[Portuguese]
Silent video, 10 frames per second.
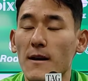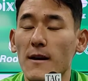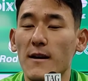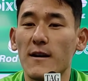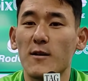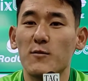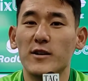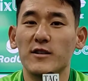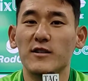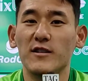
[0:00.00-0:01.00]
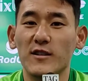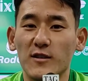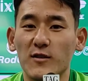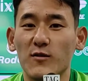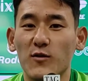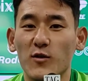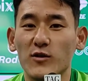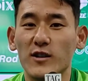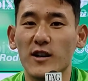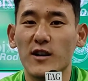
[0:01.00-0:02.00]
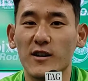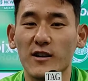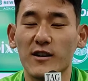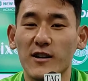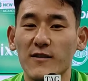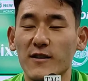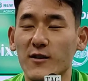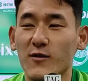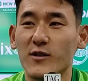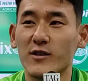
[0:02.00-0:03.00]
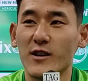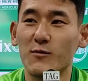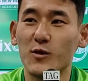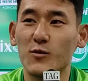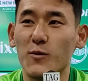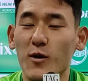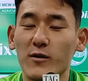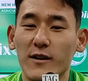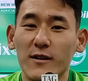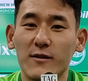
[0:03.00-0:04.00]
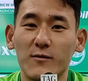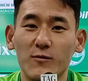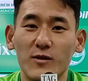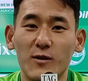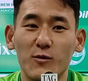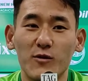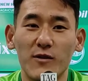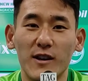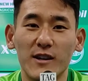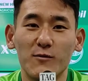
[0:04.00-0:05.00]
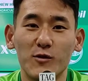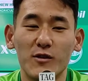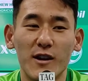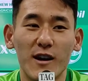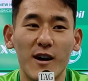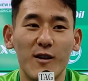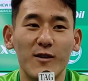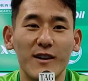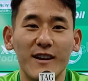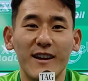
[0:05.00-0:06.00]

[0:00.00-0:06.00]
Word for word: É, realmente foi um dia incrível, né? Foi um dia muito bom, né? Um dia muito feliz, muito legal.